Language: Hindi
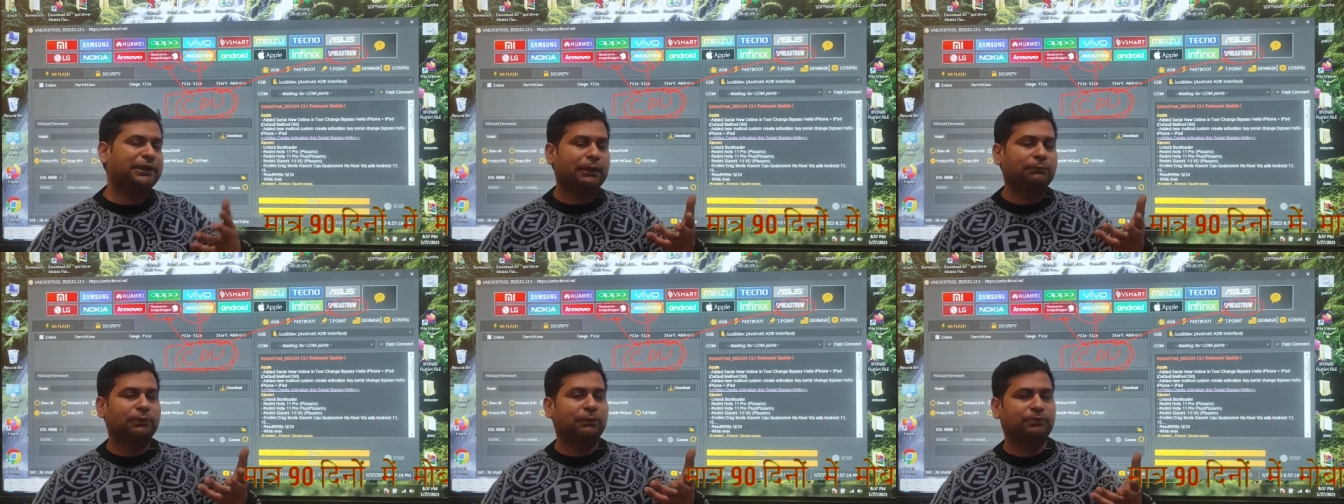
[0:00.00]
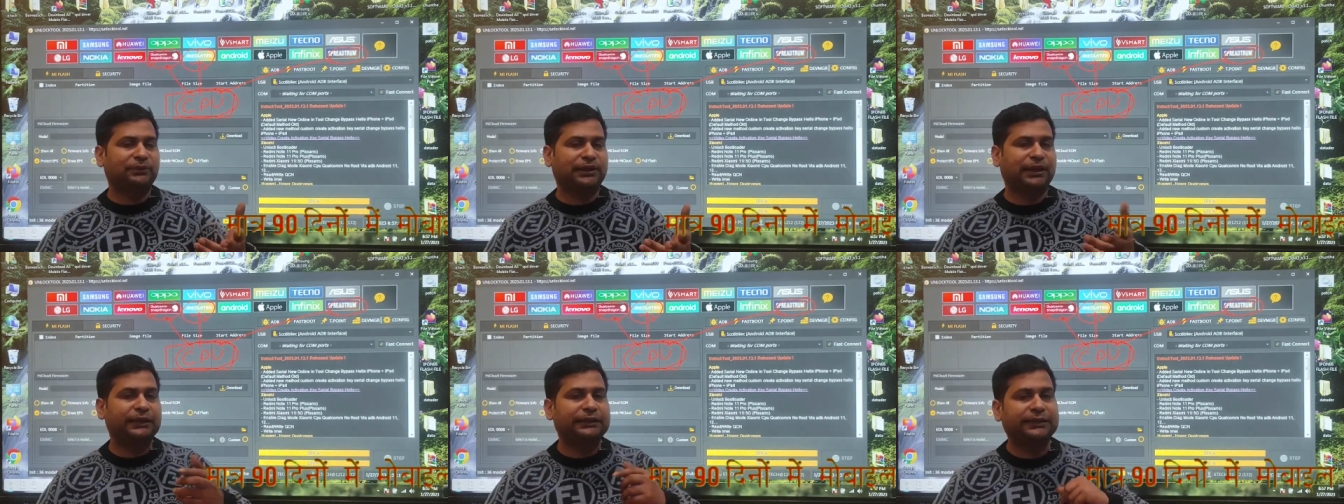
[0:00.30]
टाइम
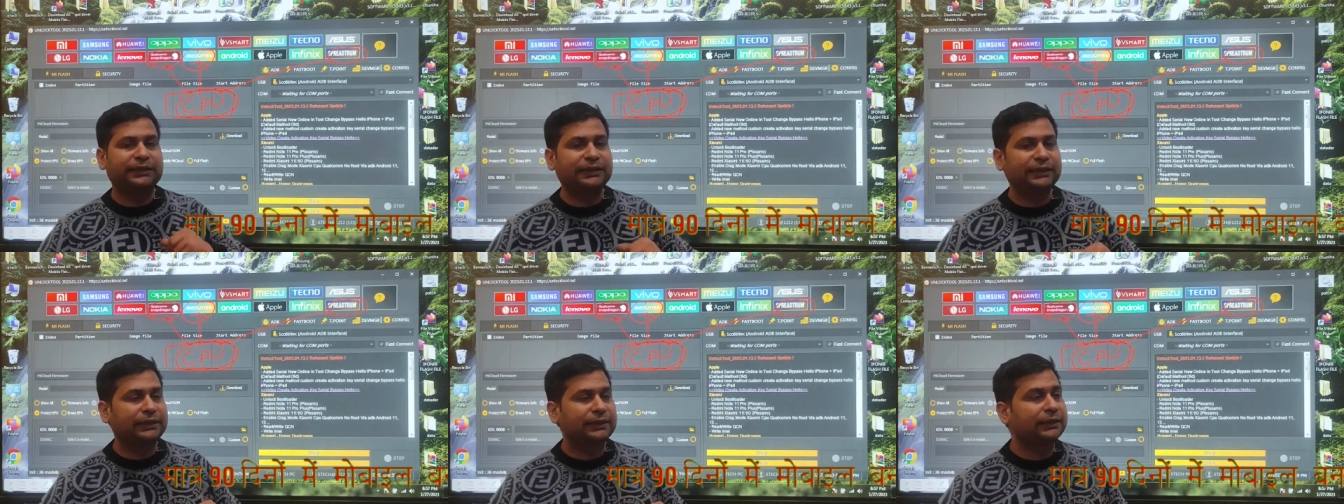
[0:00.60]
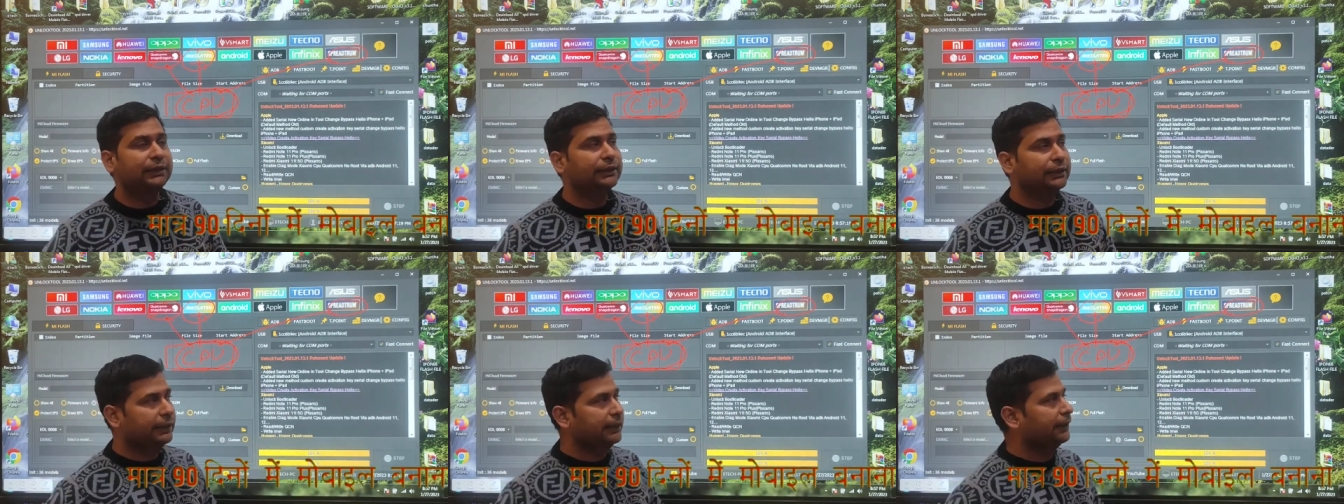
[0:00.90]
अपनी अर्निंग
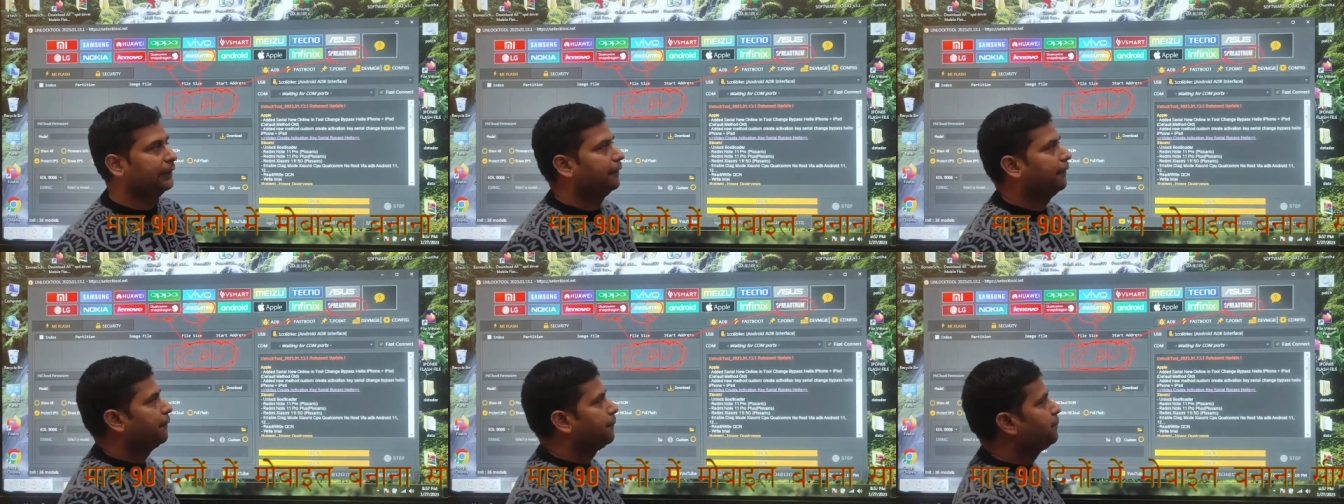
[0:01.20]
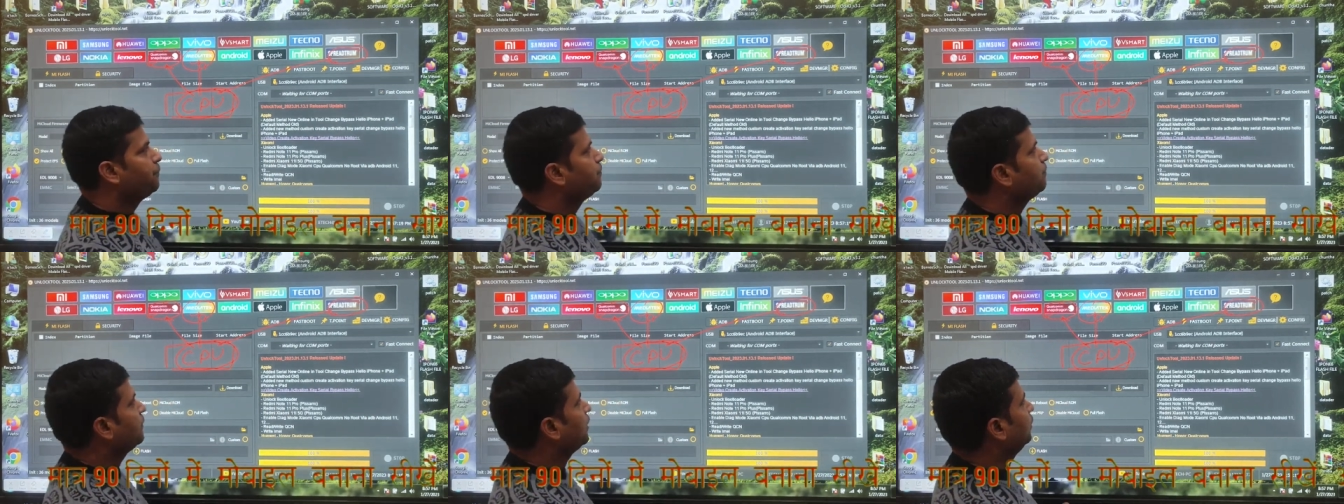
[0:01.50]
करेंगे
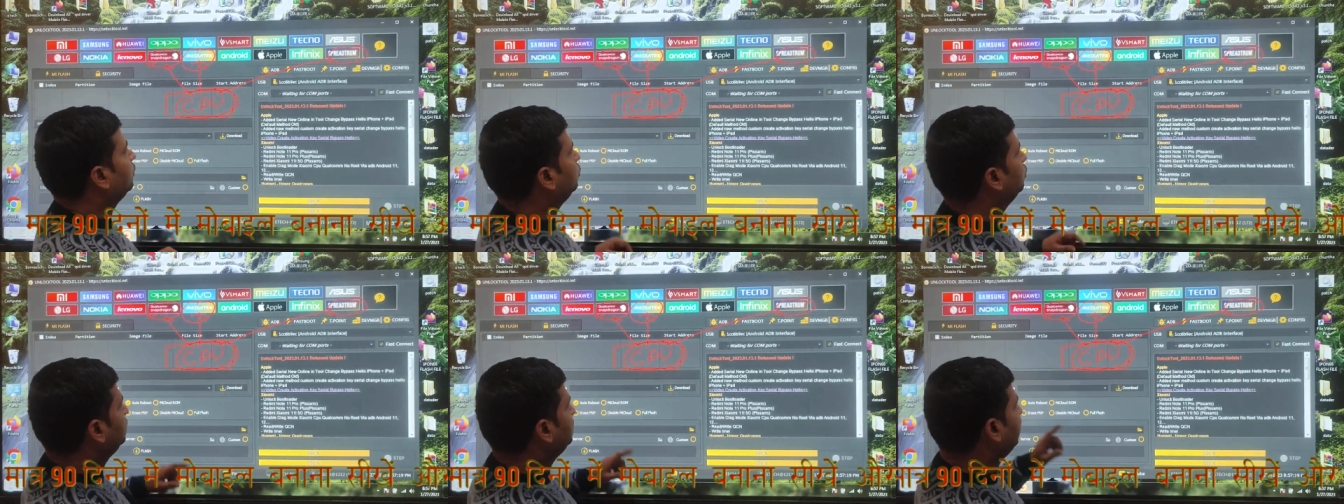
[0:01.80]
तो